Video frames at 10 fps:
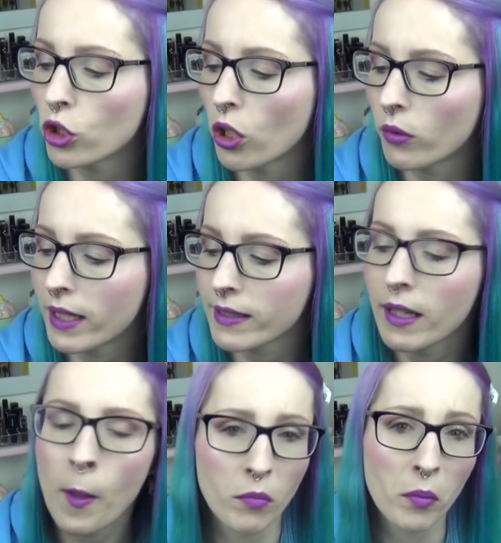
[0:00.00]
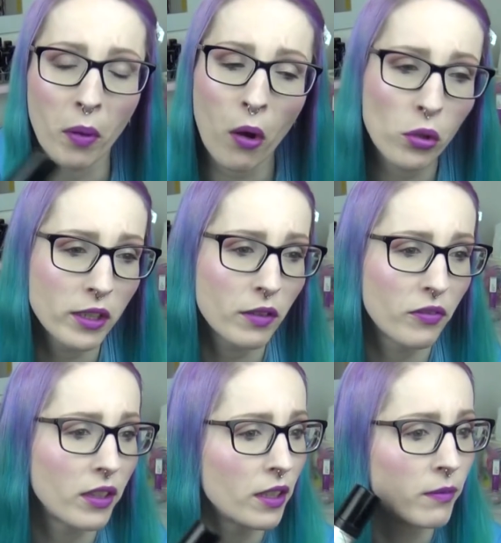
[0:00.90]
ausschauen lässt. Man braucht nicht
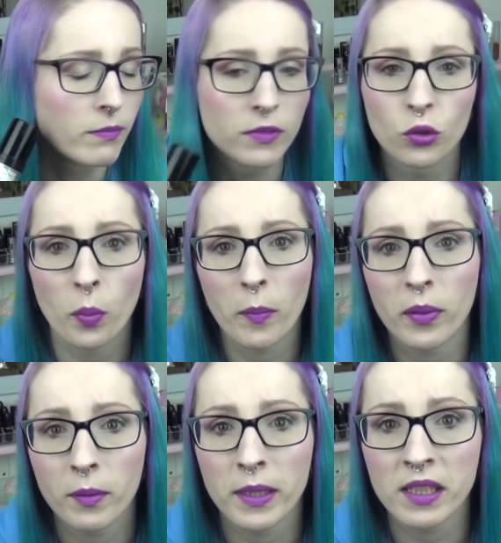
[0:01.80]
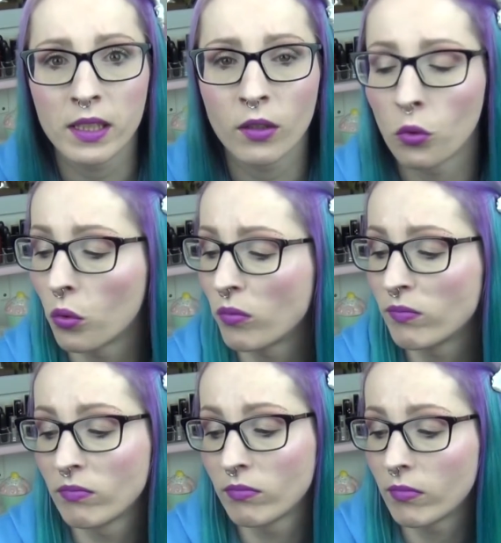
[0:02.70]
viel, super
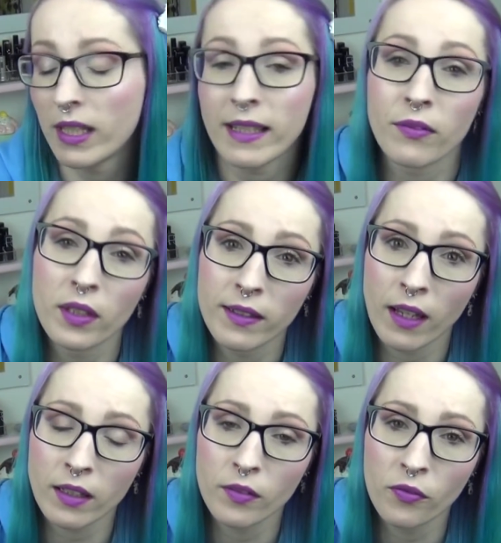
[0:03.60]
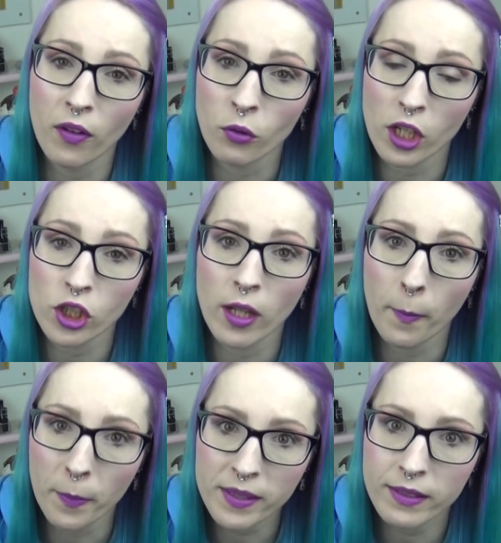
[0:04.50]
Pigmentierung, lässt, wie gesagt, die Foundation
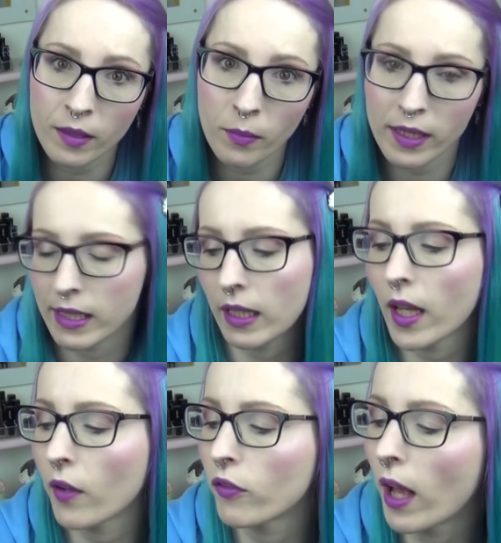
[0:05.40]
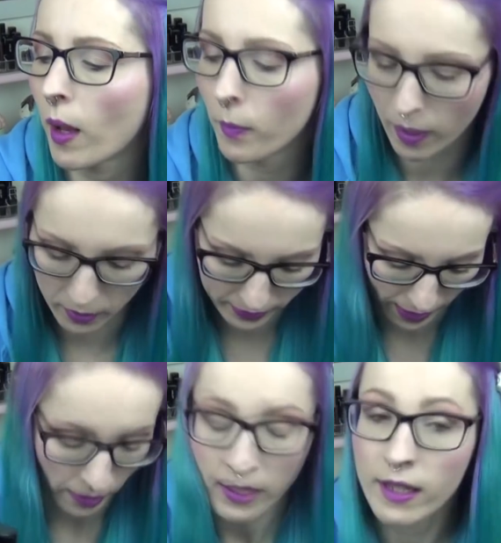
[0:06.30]
ein bisschen mehr Deckkraft haben. Aber
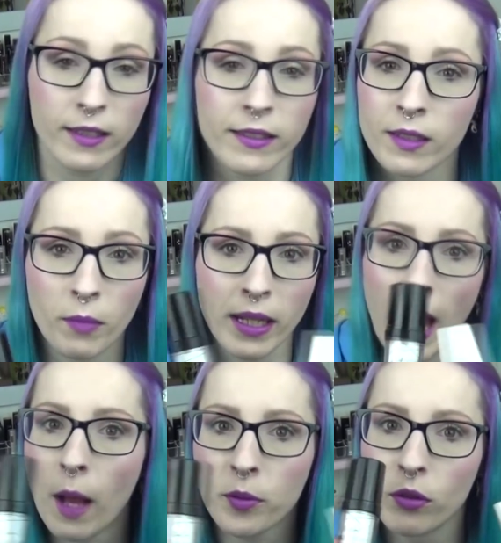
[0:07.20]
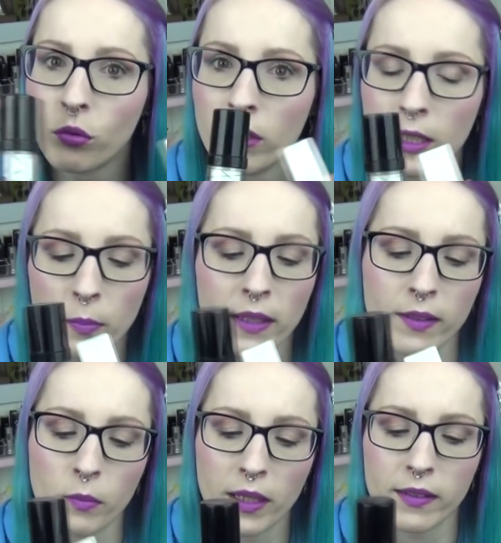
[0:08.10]
ja, das sind meine absoluten
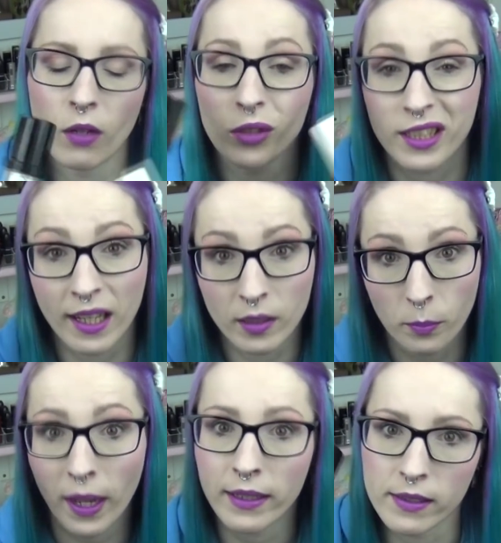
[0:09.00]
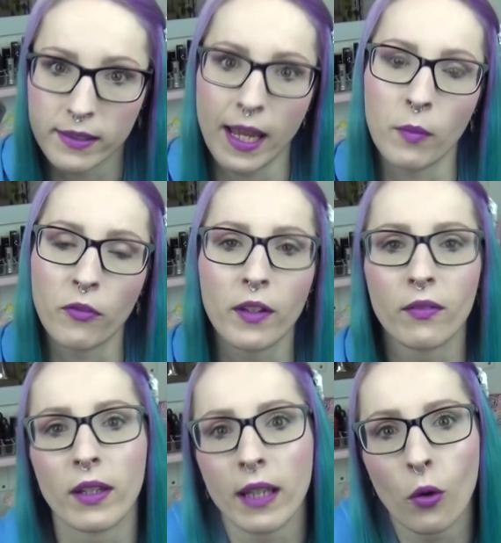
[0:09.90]
Lieblingsmixer und ich kann die beide sehr
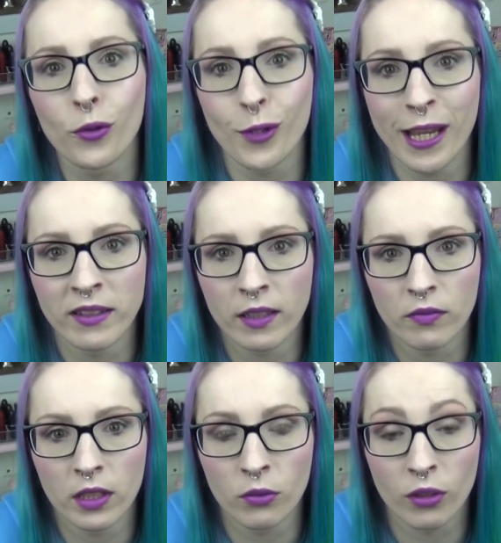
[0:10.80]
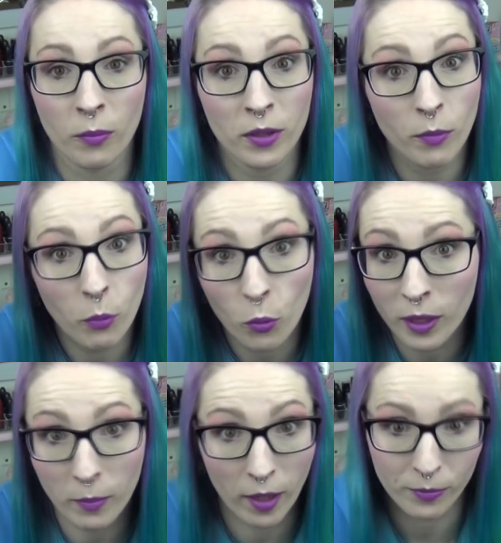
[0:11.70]
empfehlen, wenn ihr auch so hell seid wie ich und damit immer
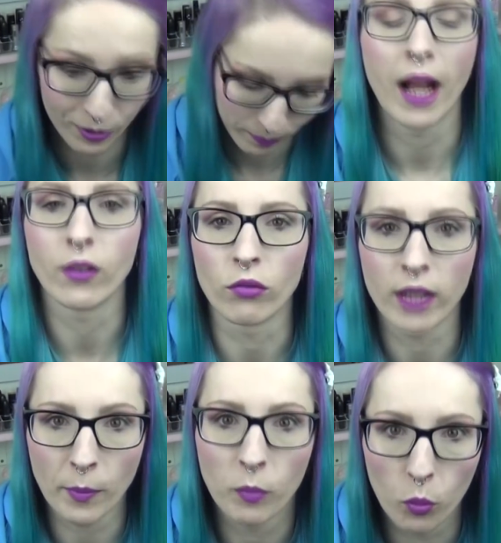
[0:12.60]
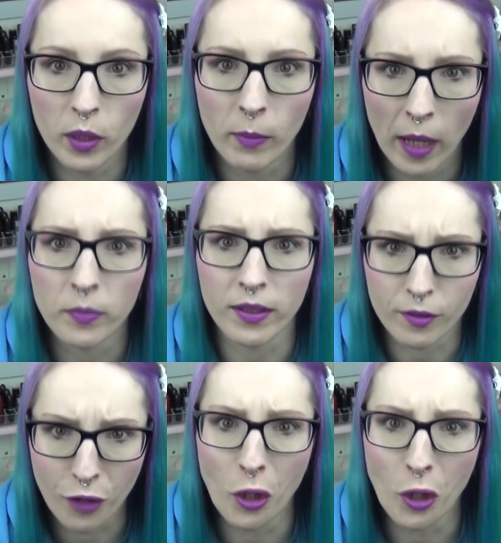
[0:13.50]
Probleme habt. Also damit Probleme habt, dass die